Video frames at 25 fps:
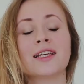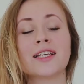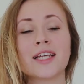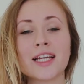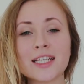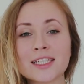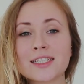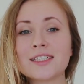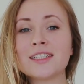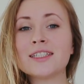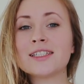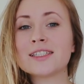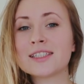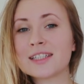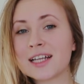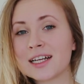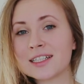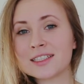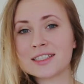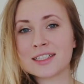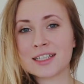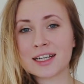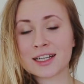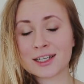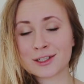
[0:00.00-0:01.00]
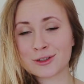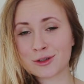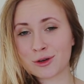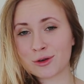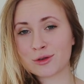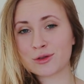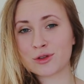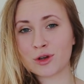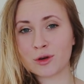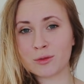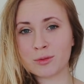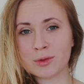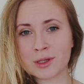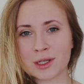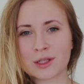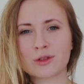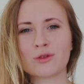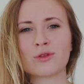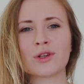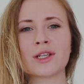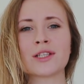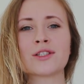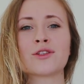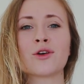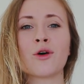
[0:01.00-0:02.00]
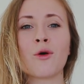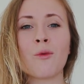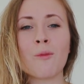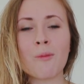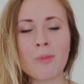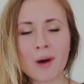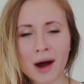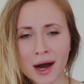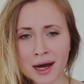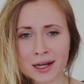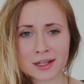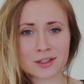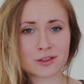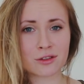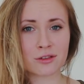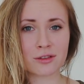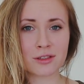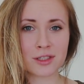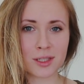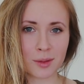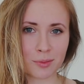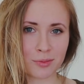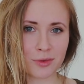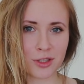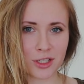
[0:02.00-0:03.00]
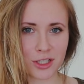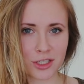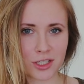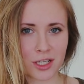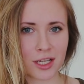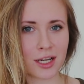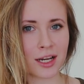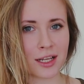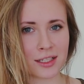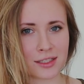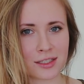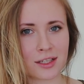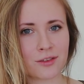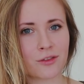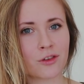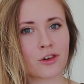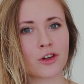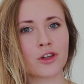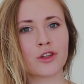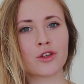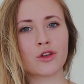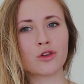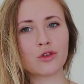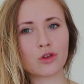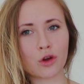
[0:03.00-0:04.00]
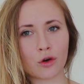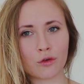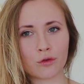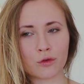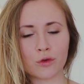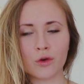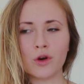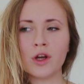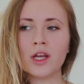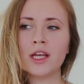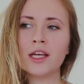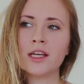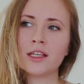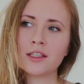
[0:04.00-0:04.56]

Jeśli znacie jakieś osoby, które są bardzo sceptycznie nastawione do tofu,